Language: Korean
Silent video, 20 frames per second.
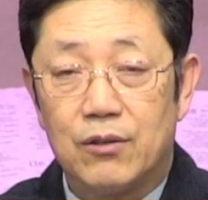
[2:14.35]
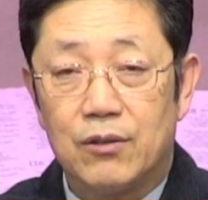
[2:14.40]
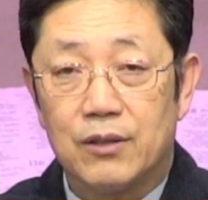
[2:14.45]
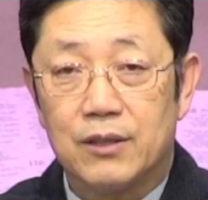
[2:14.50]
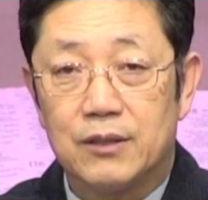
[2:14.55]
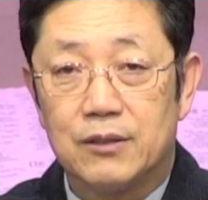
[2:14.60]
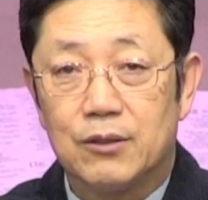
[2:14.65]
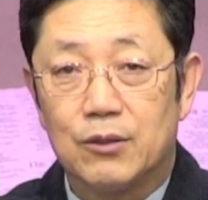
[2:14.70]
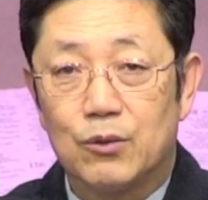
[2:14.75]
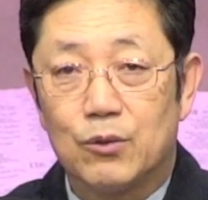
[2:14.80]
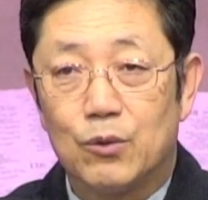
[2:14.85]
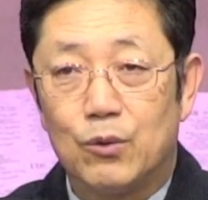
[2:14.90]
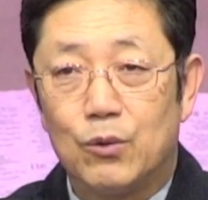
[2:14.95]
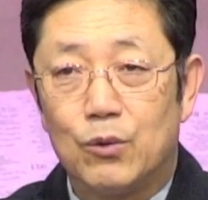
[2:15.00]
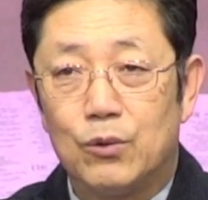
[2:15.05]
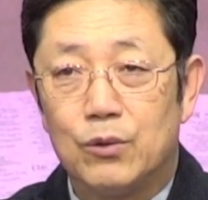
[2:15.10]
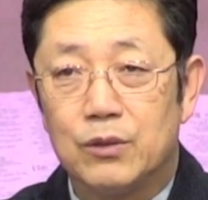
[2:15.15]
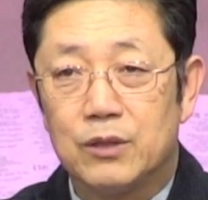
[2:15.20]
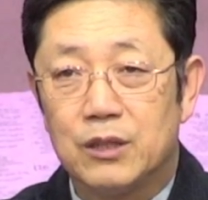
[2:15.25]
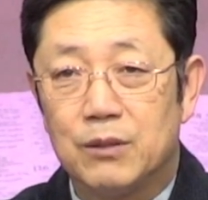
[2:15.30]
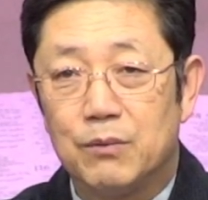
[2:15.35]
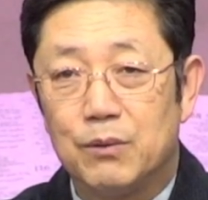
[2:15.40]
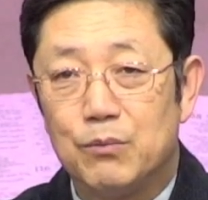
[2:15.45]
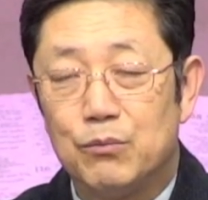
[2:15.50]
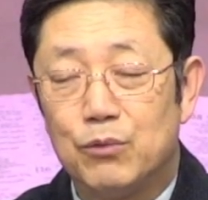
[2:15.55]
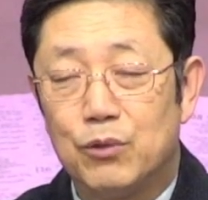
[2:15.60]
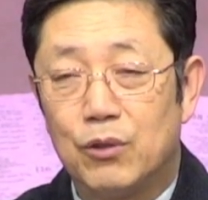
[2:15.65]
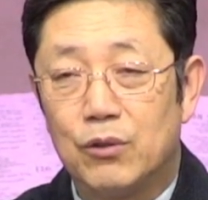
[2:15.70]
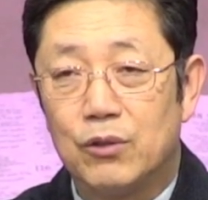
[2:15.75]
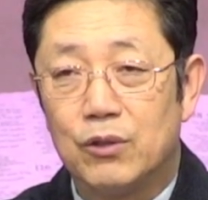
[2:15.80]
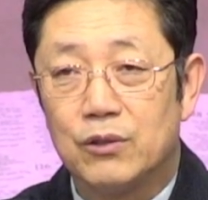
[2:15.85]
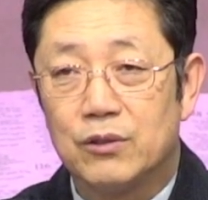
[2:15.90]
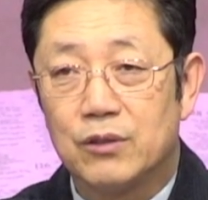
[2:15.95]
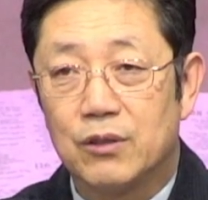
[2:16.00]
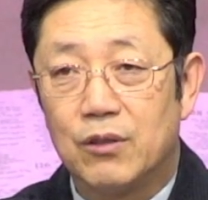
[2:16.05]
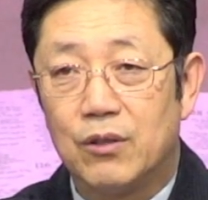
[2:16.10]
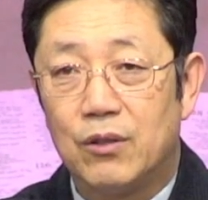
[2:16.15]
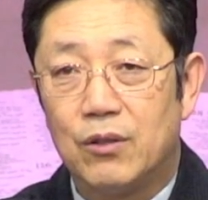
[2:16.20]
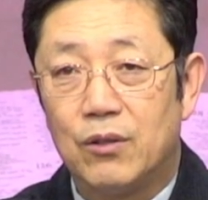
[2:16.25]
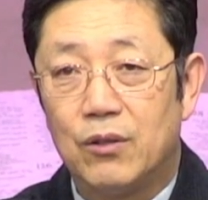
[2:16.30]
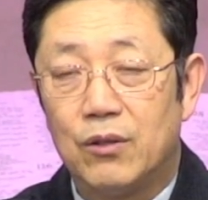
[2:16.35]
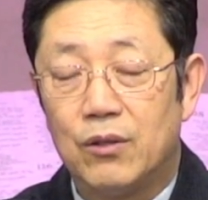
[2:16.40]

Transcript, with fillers: 그래서 또 집이 무너져서